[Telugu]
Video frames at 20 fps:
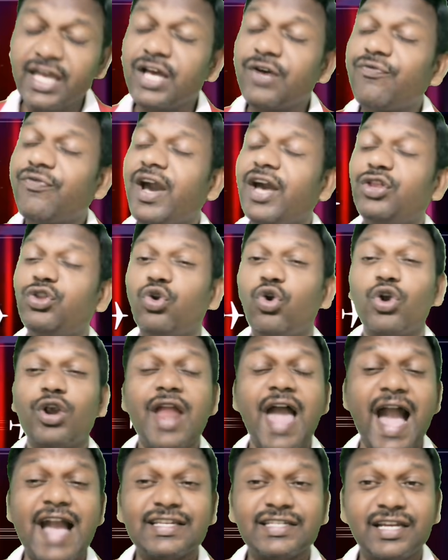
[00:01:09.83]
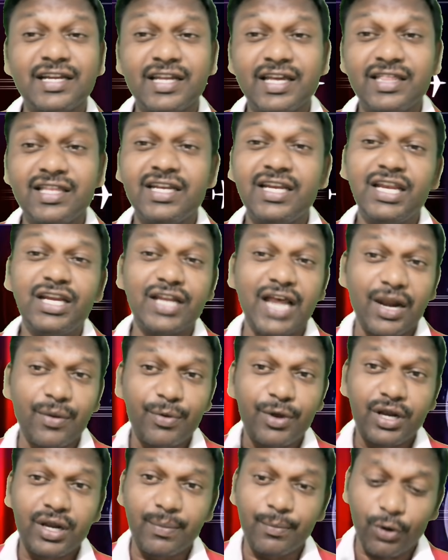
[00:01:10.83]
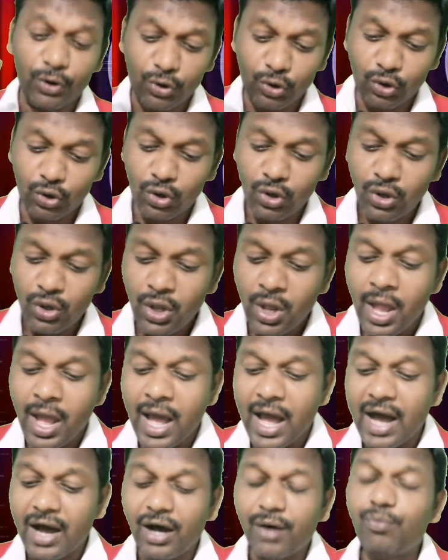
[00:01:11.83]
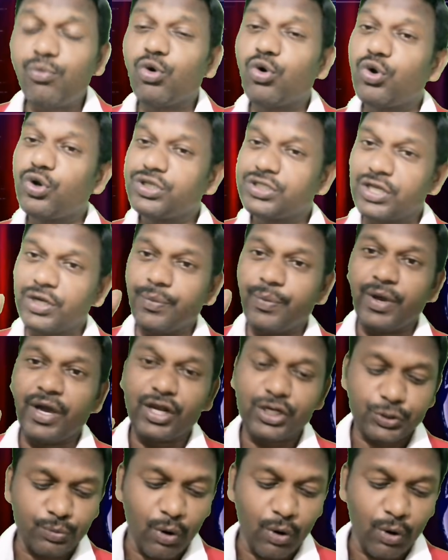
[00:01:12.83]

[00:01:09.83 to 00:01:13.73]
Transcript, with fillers: కింగ్ ఫహద్ రోడ్లో యాక్సిడెంట్ అయిందండి నలభై నెంబర్ రోడ్లో ముగ్గురు చనిపోయారు